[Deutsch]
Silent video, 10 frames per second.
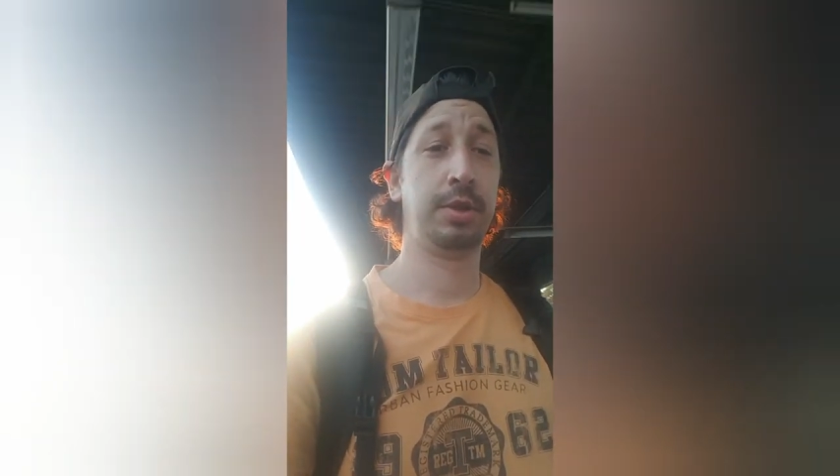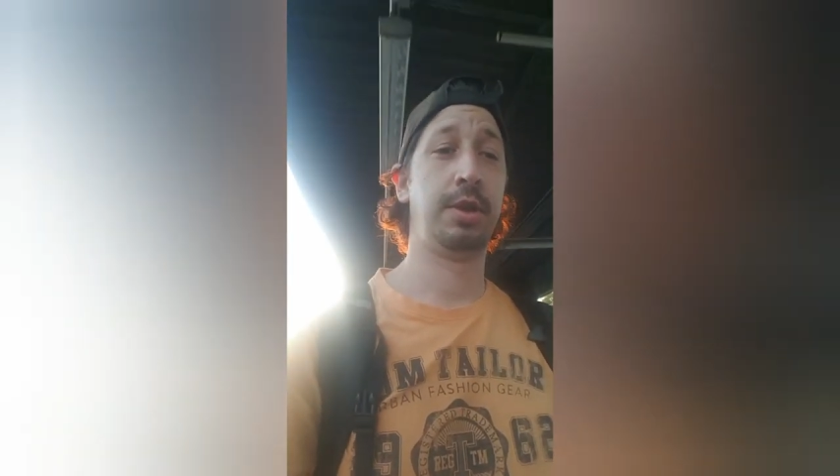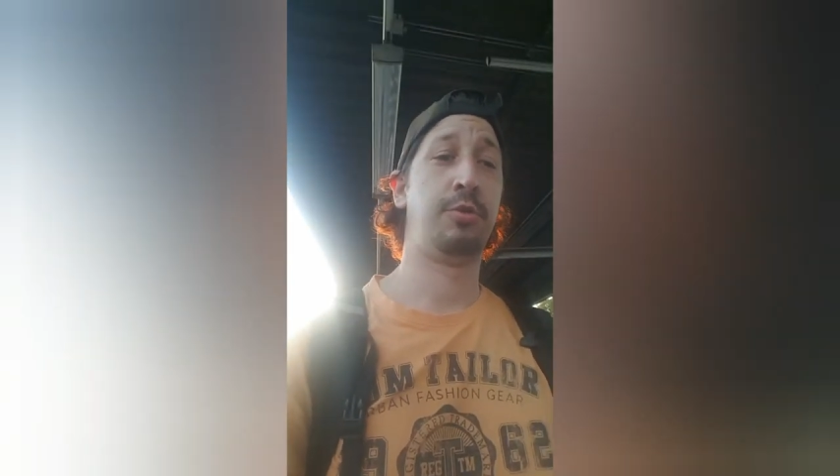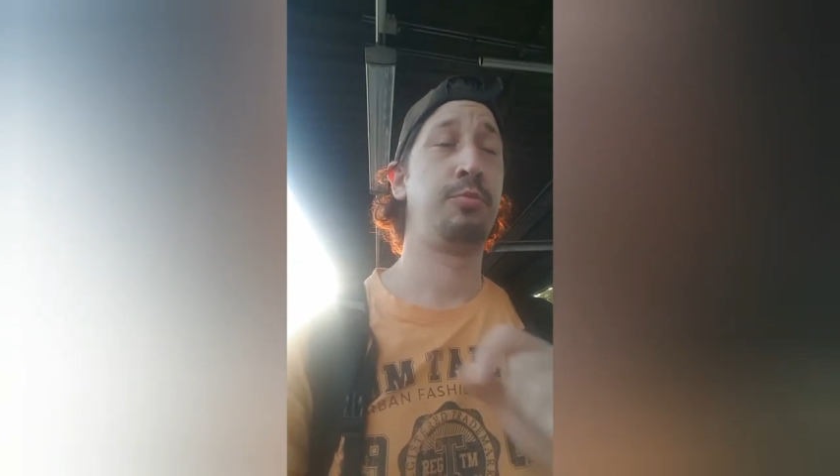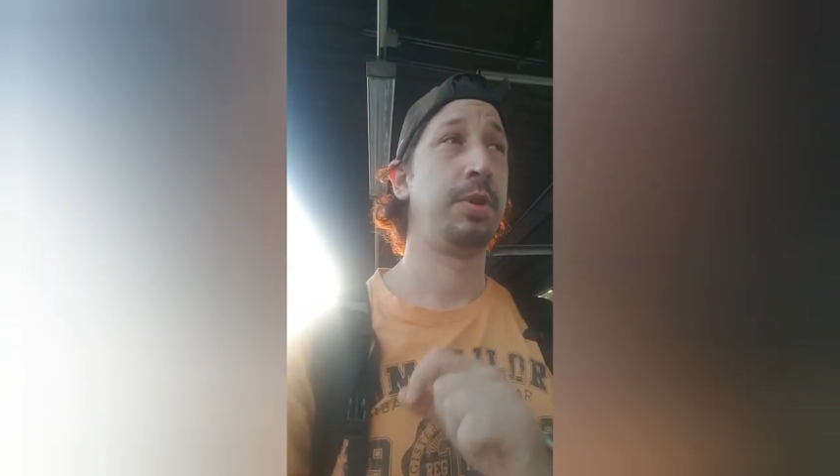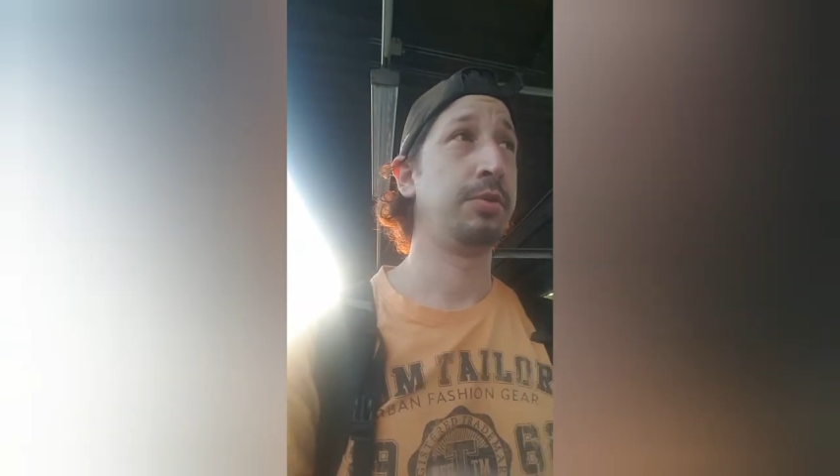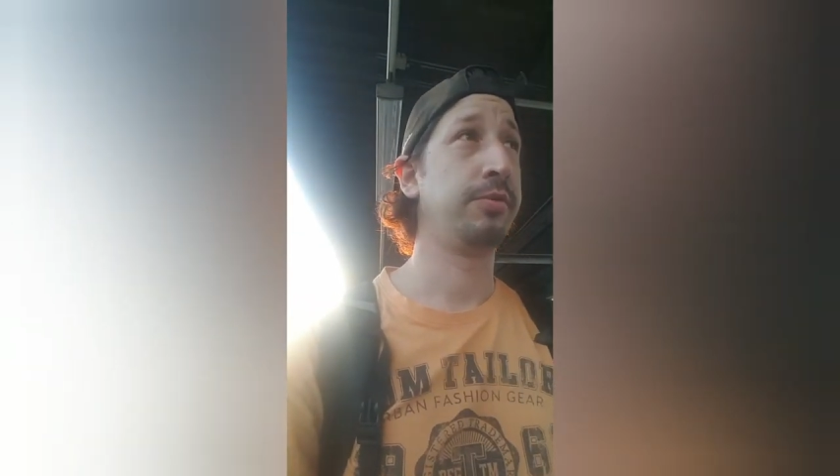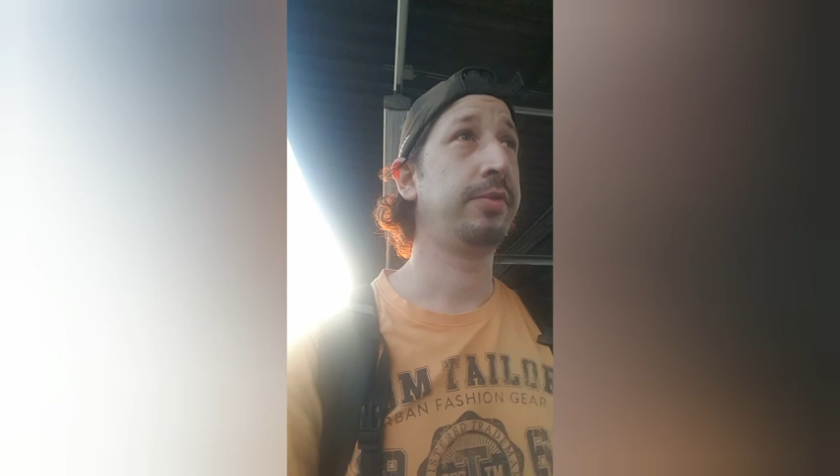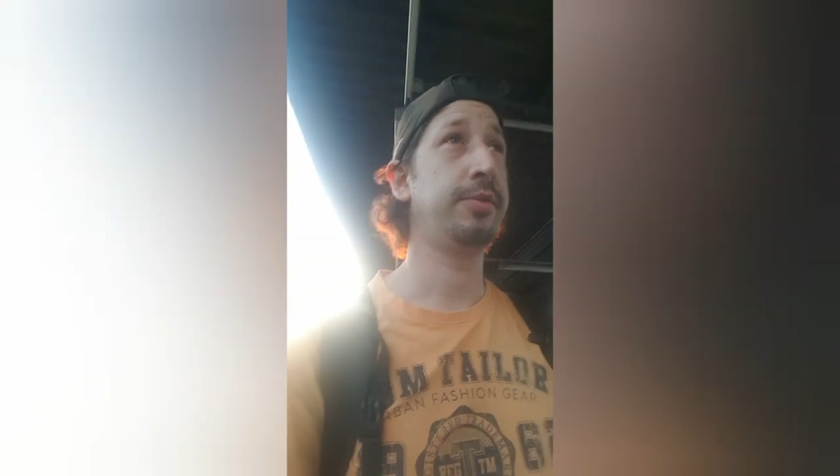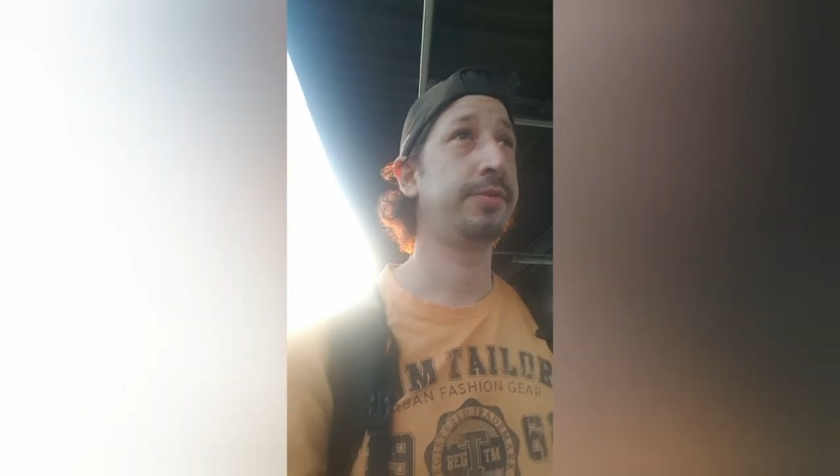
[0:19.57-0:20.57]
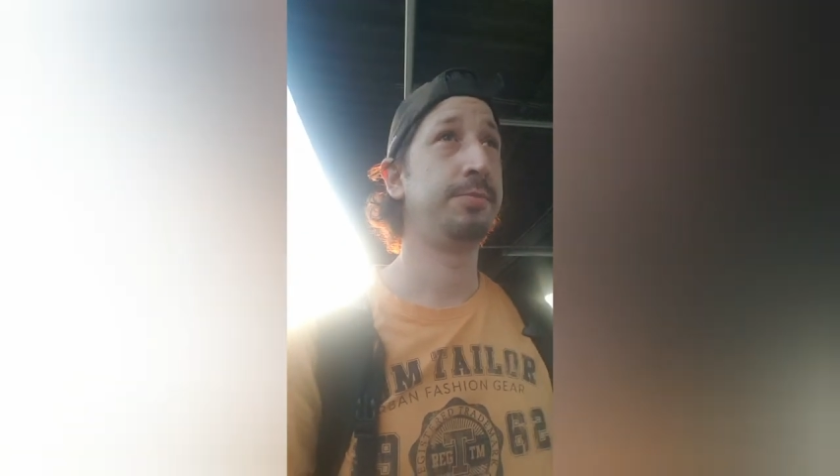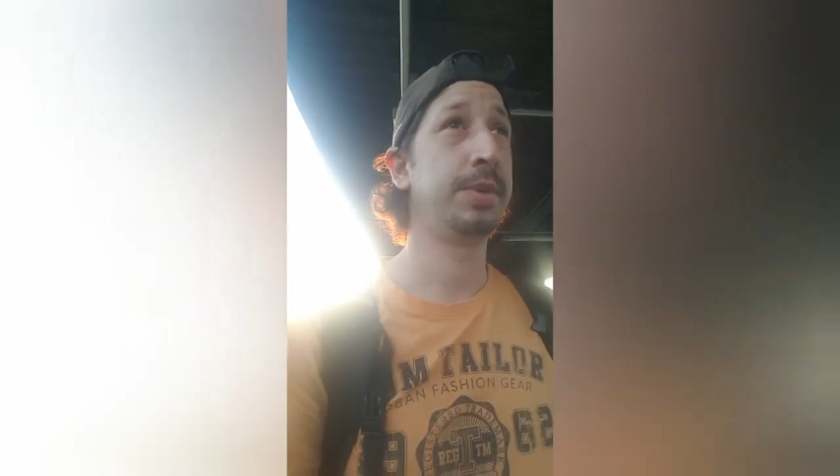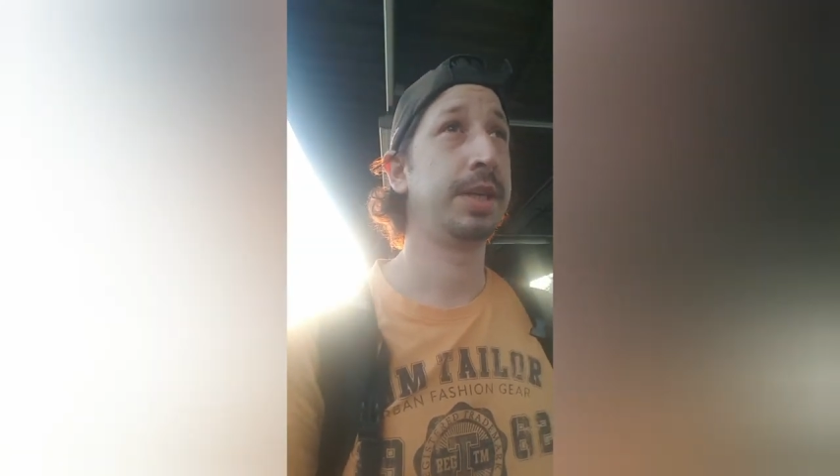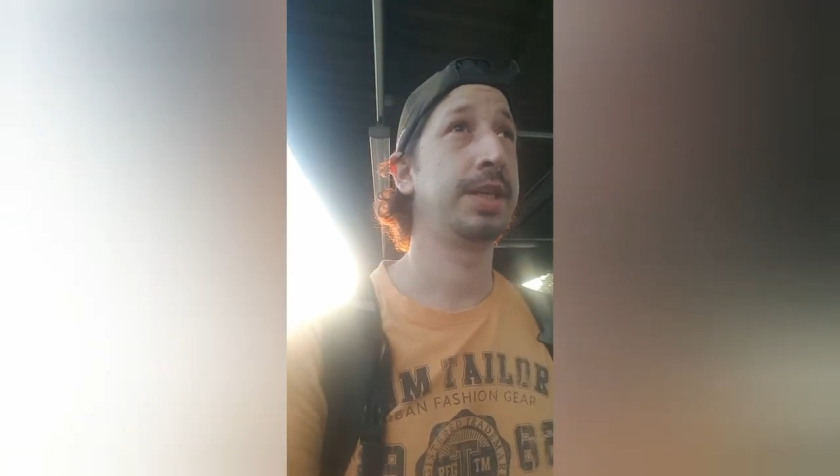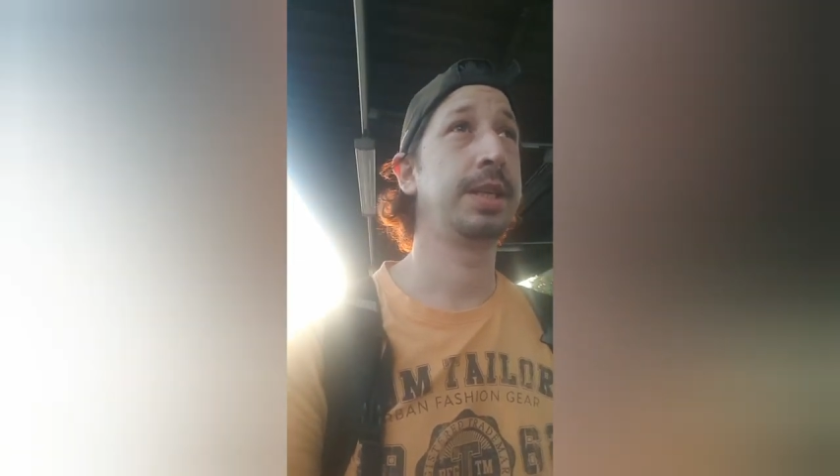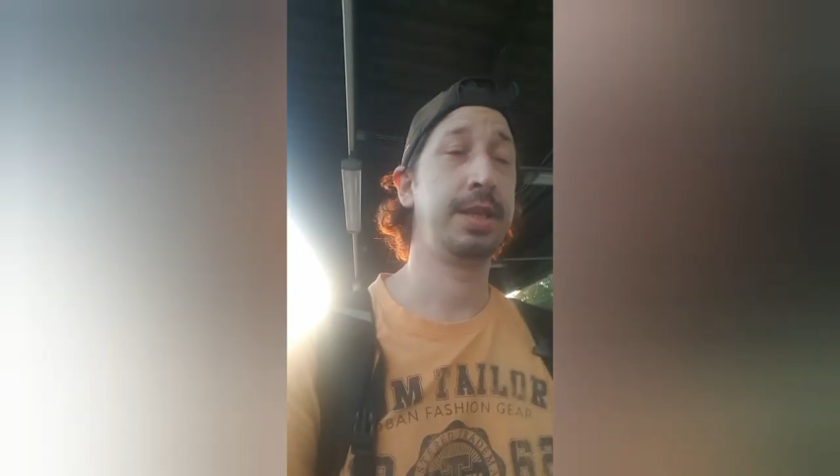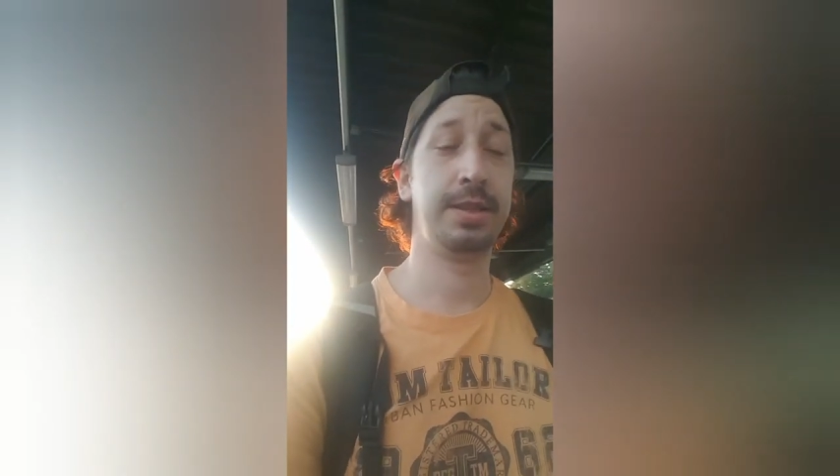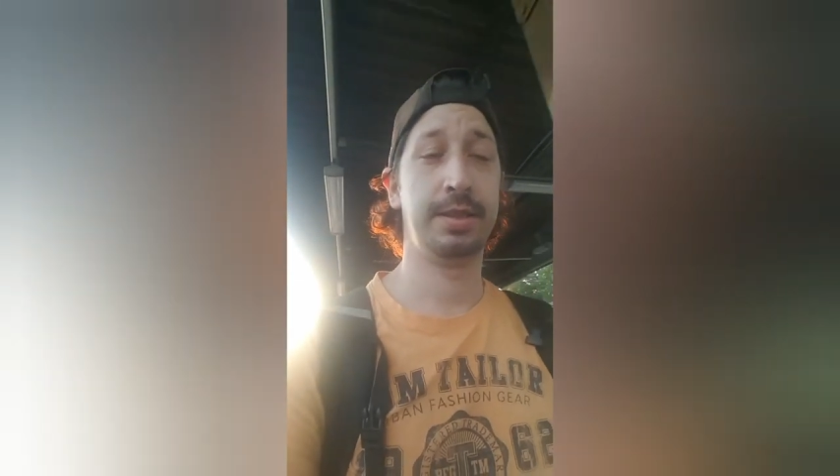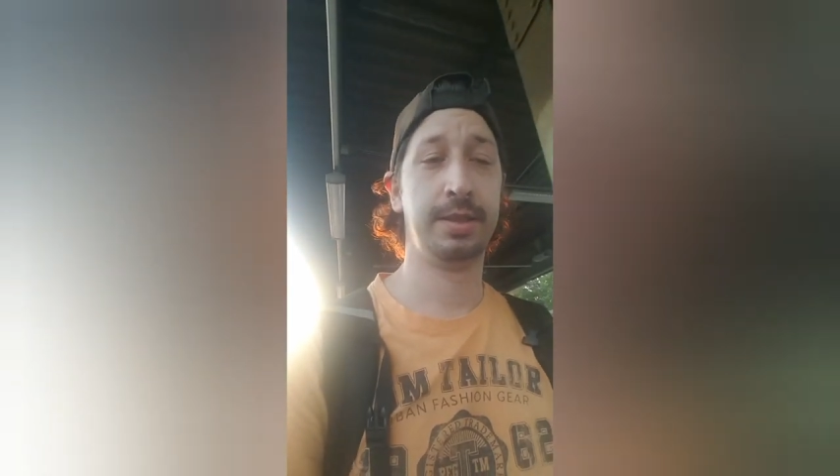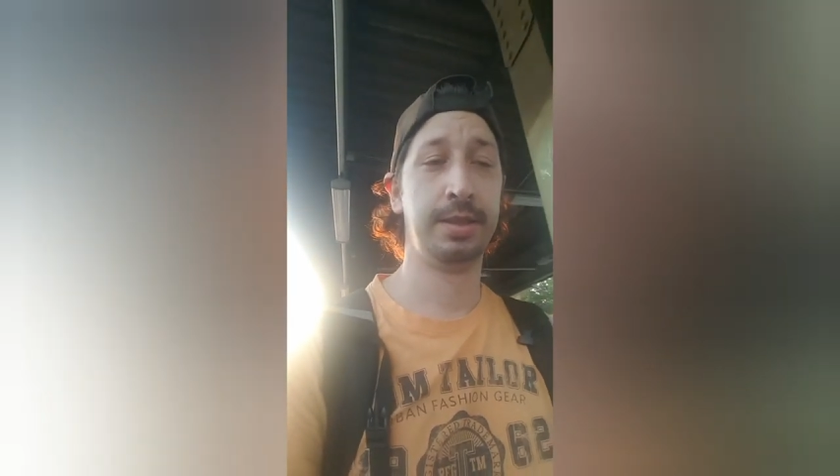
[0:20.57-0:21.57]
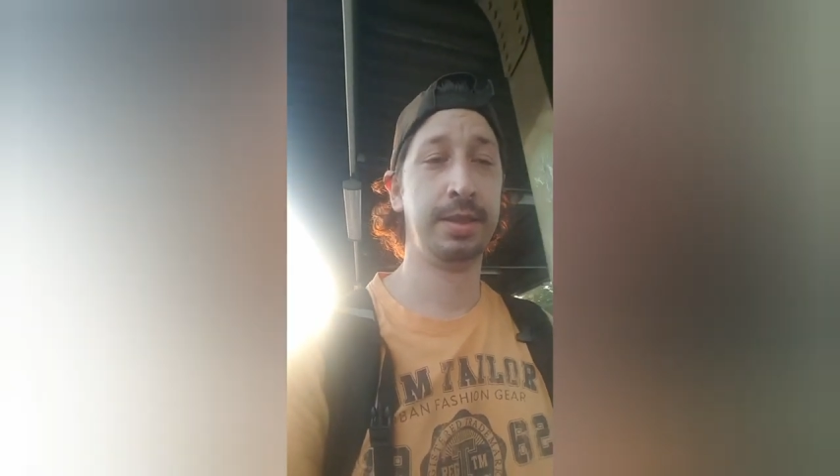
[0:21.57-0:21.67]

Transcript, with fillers: dem Hauptbahnhof Offenbach gerade